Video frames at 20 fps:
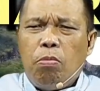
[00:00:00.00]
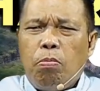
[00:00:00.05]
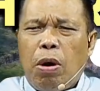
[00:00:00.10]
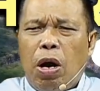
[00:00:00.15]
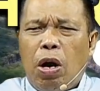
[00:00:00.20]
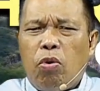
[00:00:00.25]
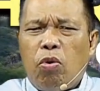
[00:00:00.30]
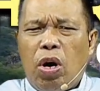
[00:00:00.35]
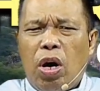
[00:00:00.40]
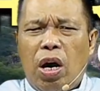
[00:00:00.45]

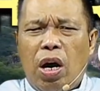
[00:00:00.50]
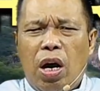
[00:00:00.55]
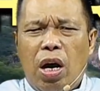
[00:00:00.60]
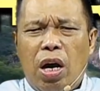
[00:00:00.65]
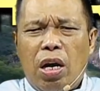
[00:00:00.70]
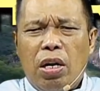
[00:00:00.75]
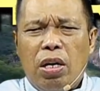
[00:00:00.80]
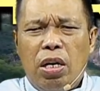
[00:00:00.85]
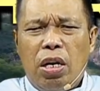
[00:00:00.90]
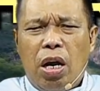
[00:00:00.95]
bahwa
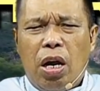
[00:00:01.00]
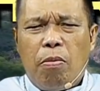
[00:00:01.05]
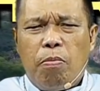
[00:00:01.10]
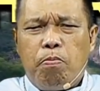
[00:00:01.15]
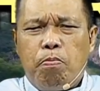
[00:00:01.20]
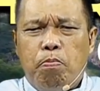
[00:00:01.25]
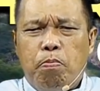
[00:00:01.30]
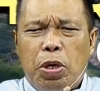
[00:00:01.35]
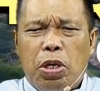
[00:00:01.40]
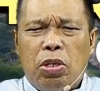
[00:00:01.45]

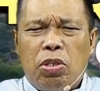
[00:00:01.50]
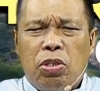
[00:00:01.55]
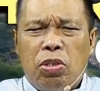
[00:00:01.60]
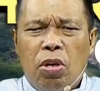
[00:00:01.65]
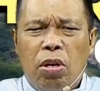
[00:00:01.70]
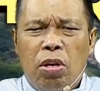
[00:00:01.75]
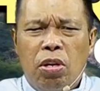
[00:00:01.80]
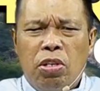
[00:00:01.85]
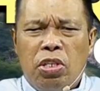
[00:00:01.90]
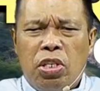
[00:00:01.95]
ada
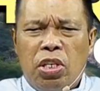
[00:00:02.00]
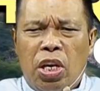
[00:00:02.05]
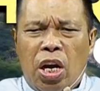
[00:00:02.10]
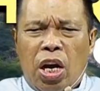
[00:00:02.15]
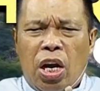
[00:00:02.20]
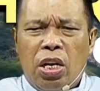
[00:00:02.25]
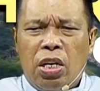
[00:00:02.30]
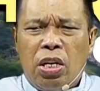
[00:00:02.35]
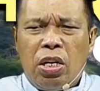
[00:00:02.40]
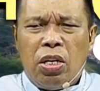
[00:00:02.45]

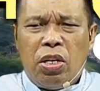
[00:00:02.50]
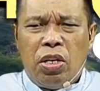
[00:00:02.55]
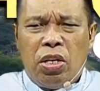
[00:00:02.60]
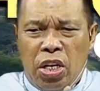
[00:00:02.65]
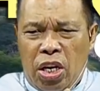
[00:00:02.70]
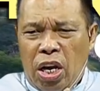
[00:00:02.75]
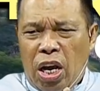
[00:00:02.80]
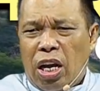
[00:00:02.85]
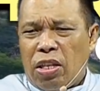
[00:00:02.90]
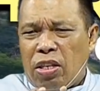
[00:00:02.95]
perselisihan
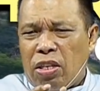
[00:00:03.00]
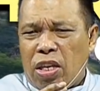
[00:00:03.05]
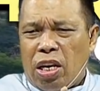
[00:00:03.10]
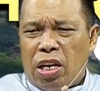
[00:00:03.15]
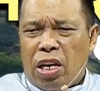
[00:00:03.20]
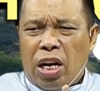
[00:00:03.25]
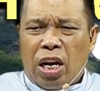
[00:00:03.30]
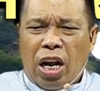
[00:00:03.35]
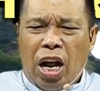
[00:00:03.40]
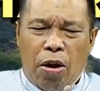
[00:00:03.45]
di
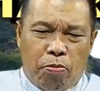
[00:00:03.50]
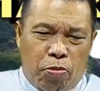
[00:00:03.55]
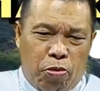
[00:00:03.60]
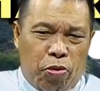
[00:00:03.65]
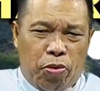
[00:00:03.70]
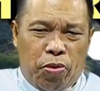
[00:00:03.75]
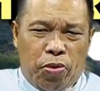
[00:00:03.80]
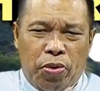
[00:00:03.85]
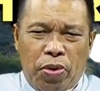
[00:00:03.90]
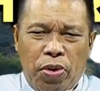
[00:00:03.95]
antara
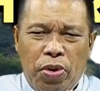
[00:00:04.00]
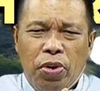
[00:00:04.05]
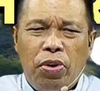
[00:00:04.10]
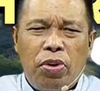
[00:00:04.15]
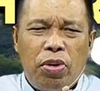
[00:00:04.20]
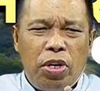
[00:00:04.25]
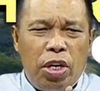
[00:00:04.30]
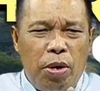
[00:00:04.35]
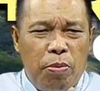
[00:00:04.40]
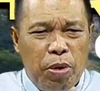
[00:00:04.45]
kamu.
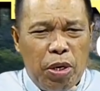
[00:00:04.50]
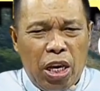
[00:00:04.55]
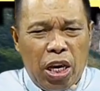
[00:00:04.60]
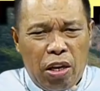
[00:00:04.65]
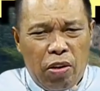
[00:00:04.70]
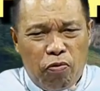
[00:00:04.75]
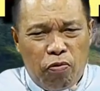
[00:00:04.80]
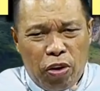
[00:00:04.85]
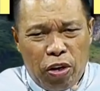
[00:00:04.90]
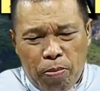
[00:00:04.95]

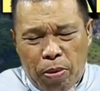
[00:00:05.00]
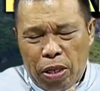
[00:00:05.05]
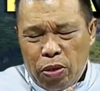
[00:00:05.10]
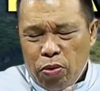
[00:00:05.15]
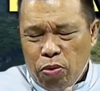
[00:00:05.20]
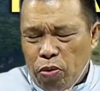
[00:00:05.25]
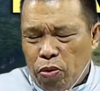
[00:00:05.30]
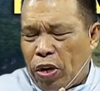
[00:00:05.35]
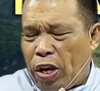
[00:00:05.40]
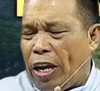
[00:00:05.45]
Demikian
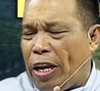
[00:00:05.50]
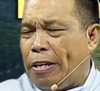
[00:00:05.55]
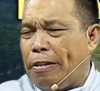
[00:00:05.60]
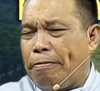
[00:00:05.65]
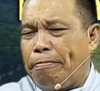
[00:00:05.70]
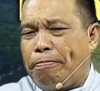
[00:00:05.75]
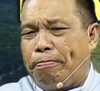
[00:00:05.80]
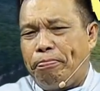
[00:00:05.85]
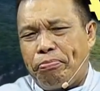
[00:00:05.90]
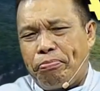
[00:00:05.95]
firman
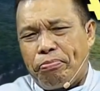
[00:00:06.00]
Tuhan.